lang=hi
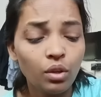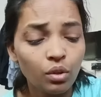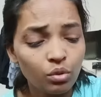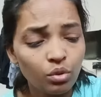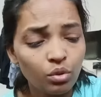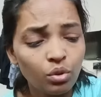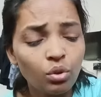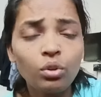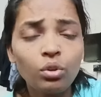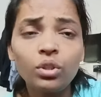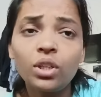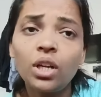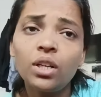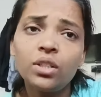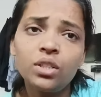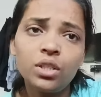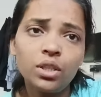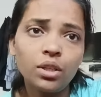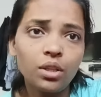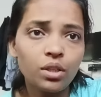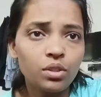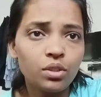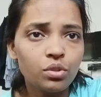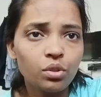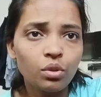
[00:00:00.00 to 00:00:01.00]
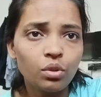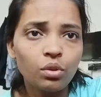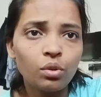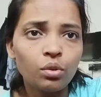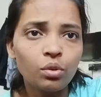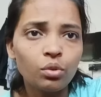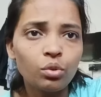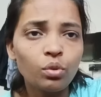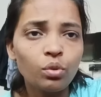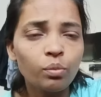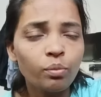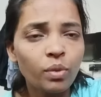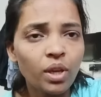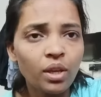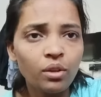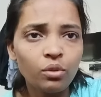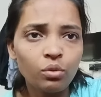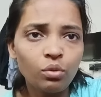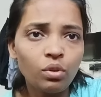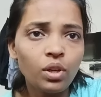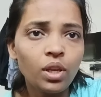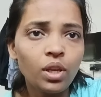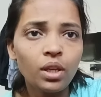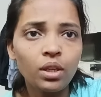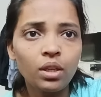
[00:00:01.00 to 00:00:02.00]
तो इन्होंने कहा ठीक है चलो तो मैं
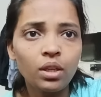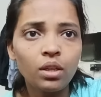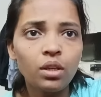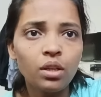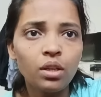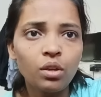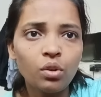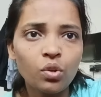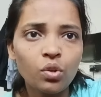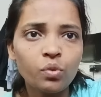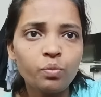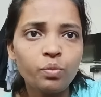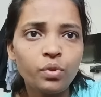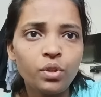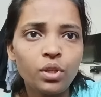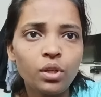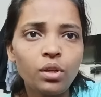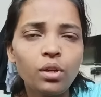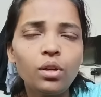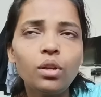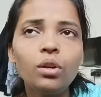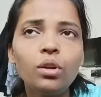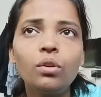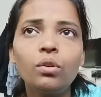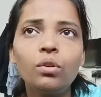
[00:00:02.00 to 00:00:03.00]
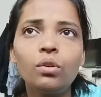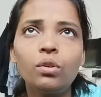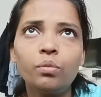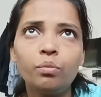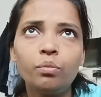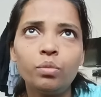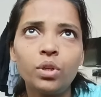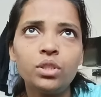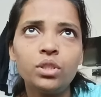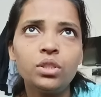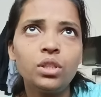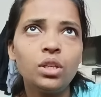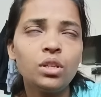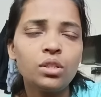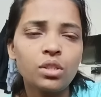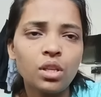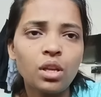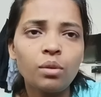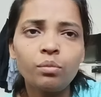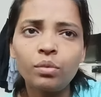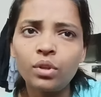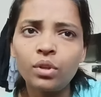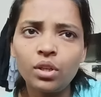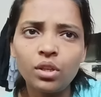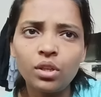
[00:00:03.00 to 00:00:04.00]
इनको लेके गई हॉस्पिटल और बच गए
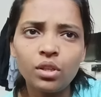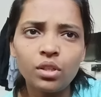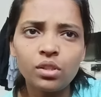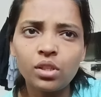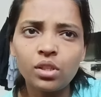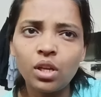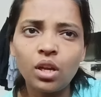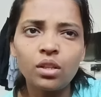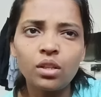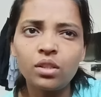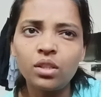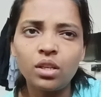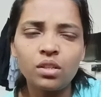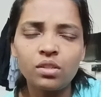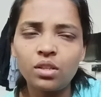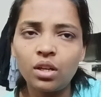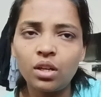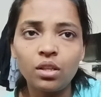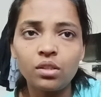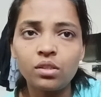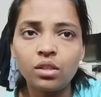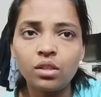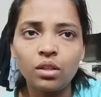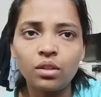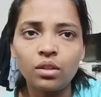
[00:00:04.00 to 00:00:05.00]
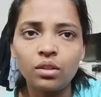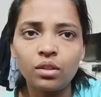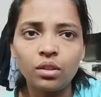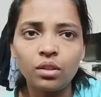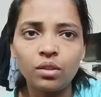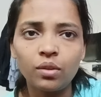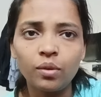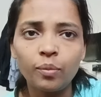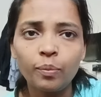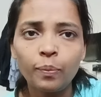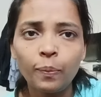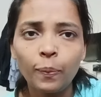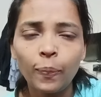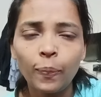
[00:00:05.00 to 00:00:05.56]
शाम के सात या साढ़े सात तक